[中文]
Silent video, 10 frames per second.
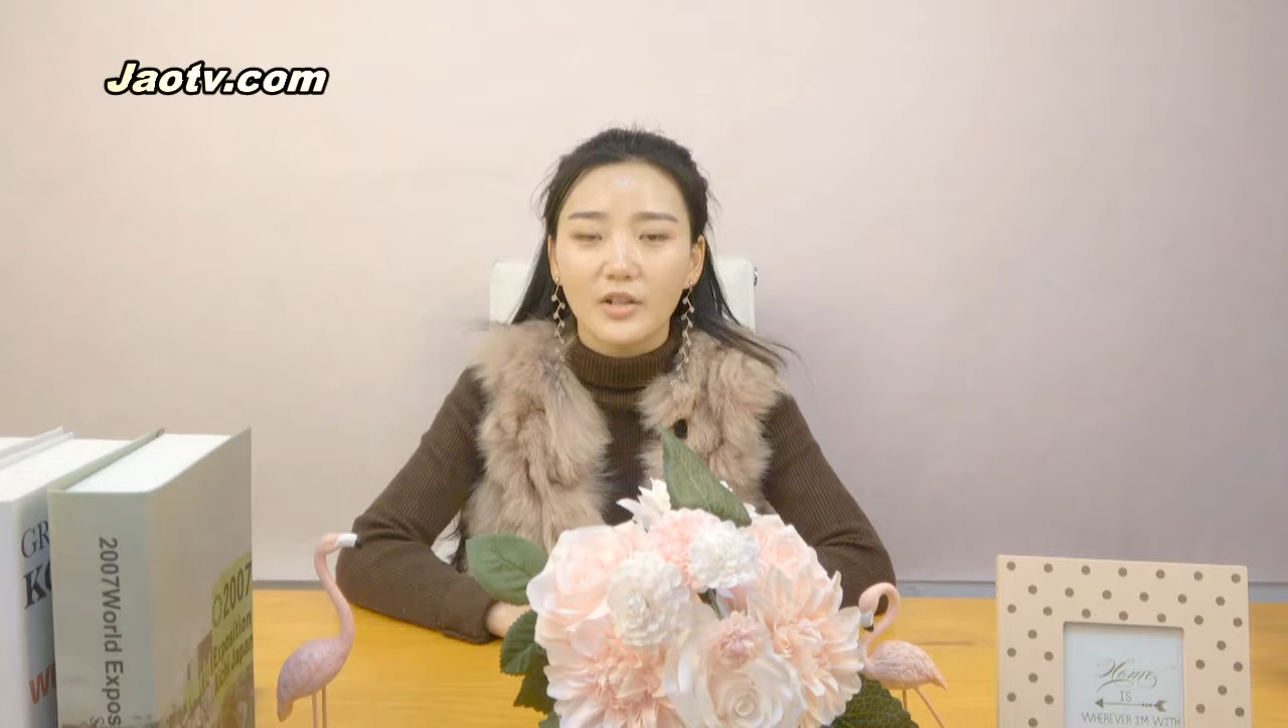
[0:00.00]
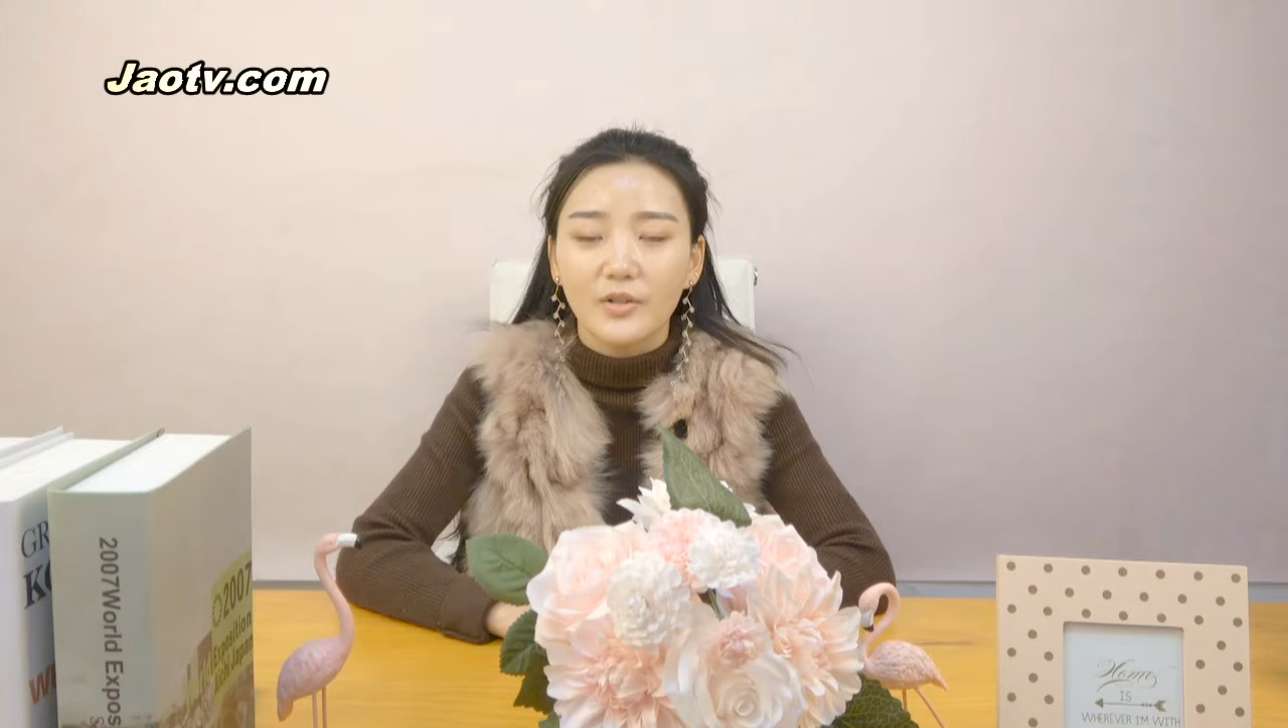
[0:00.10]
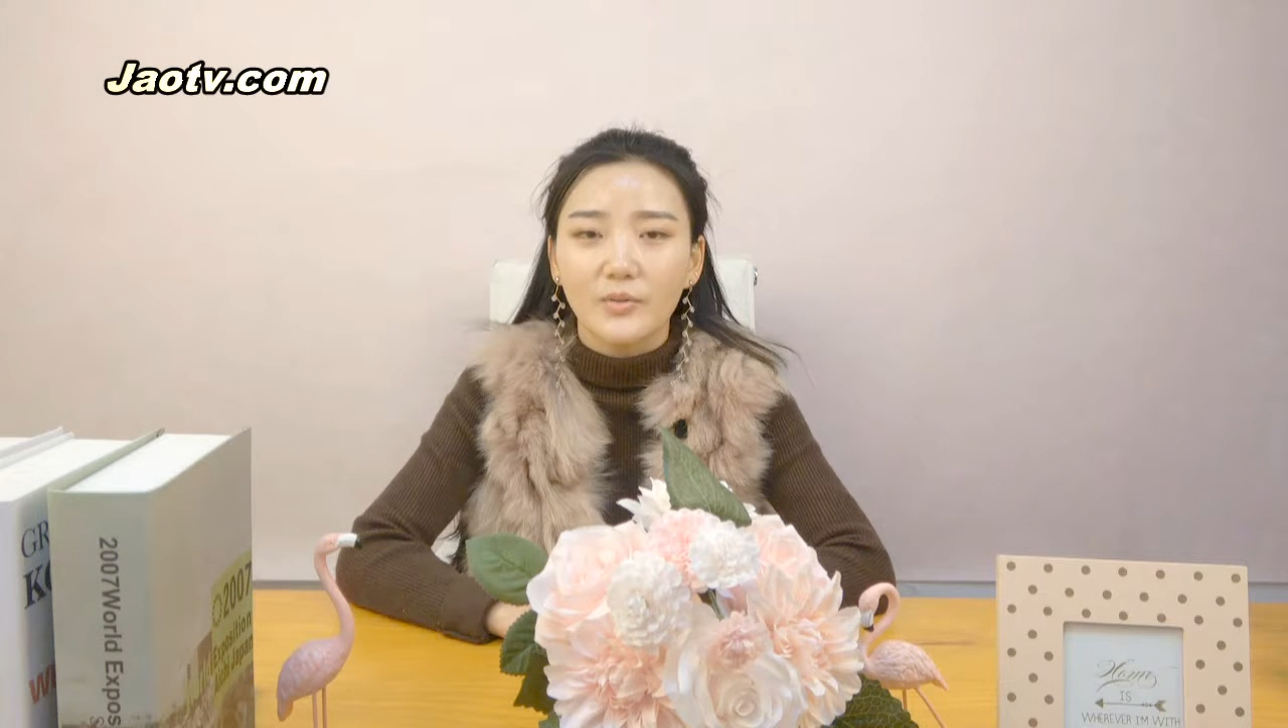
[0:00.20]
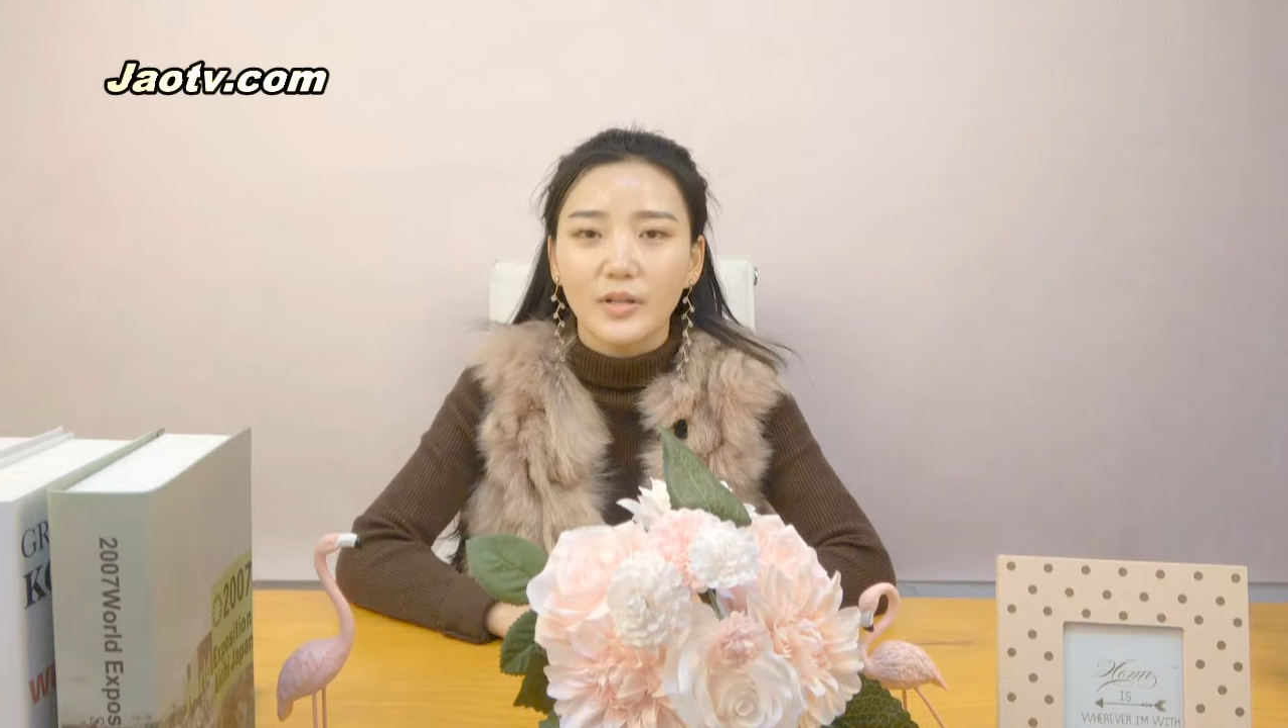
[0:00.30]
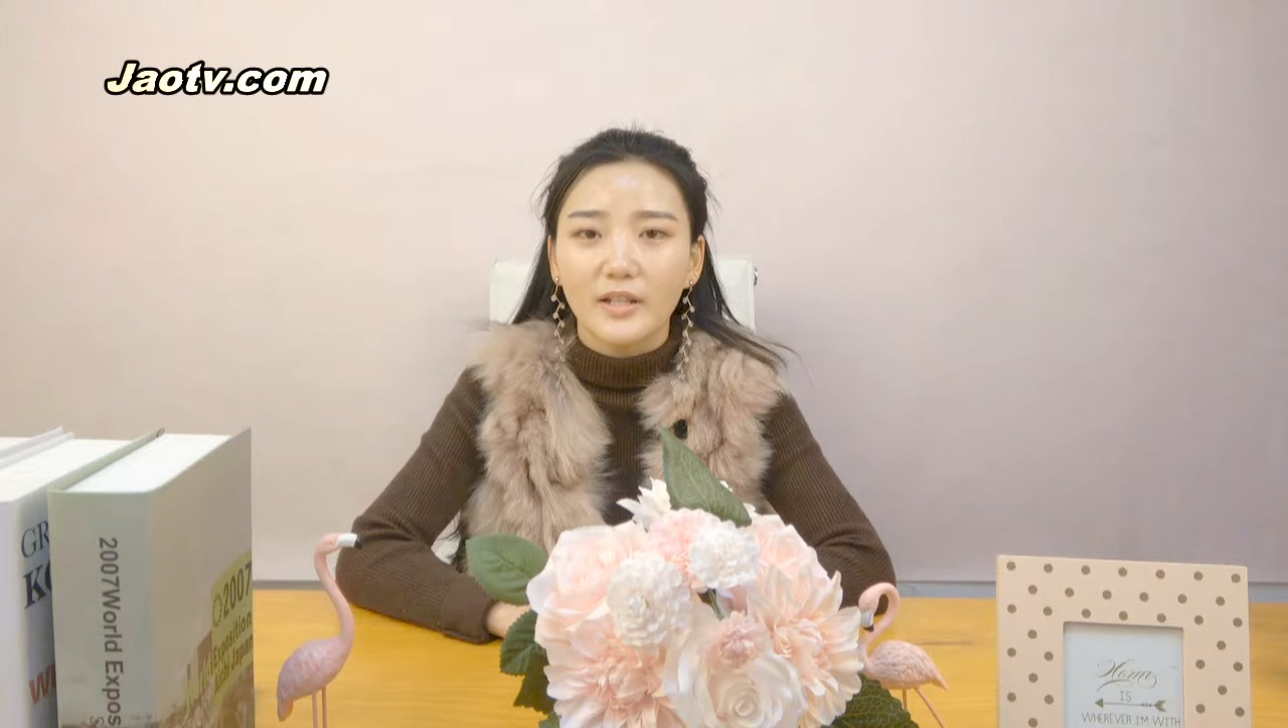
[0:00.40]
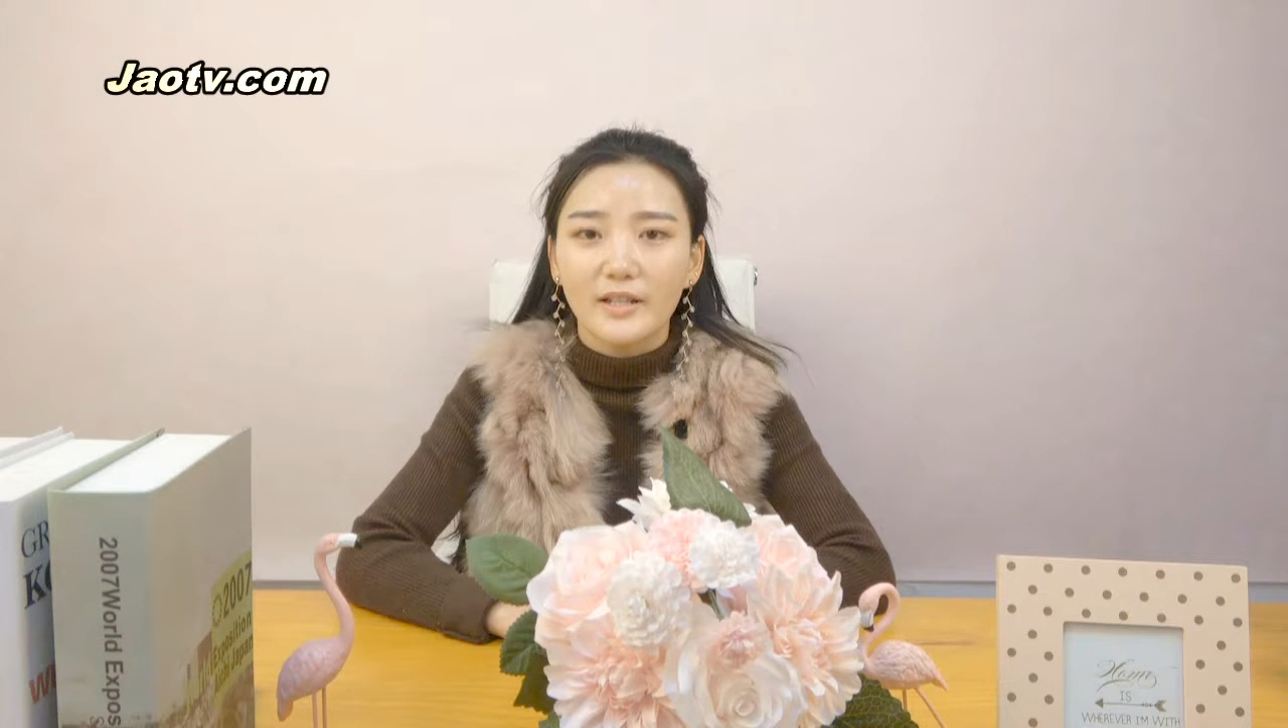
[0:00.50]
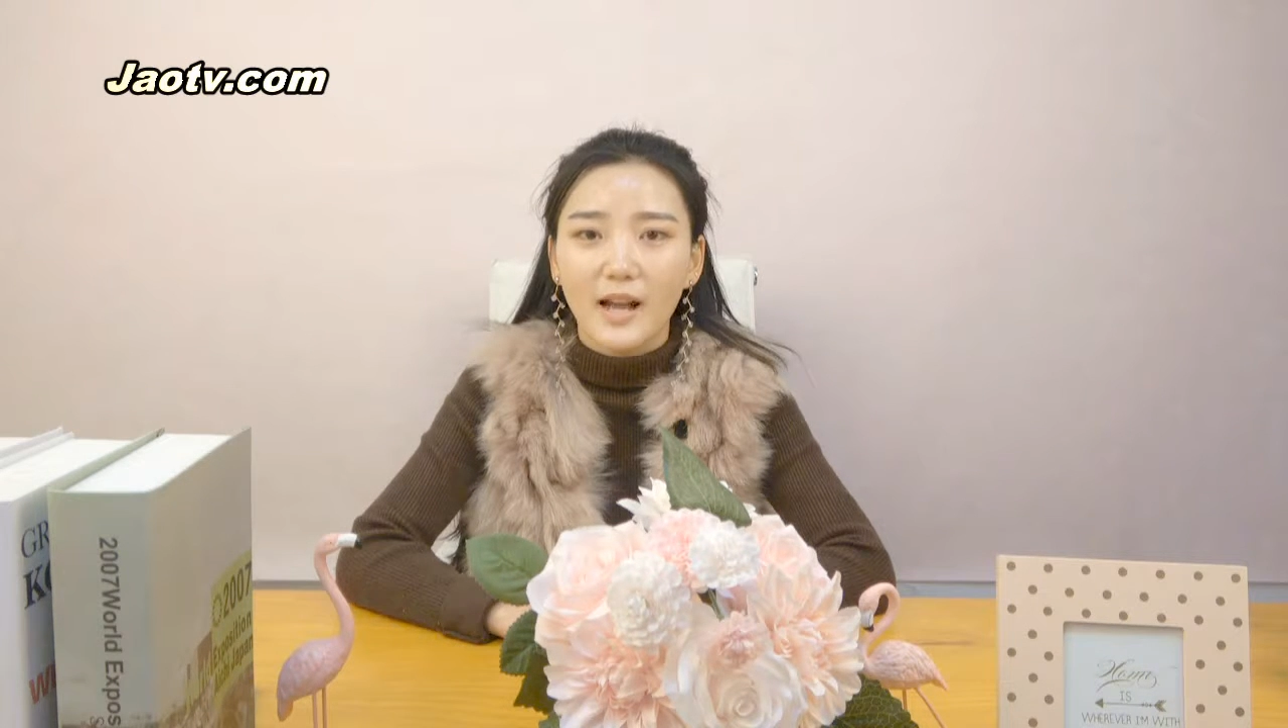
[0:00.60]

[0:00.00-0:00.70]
这个女人的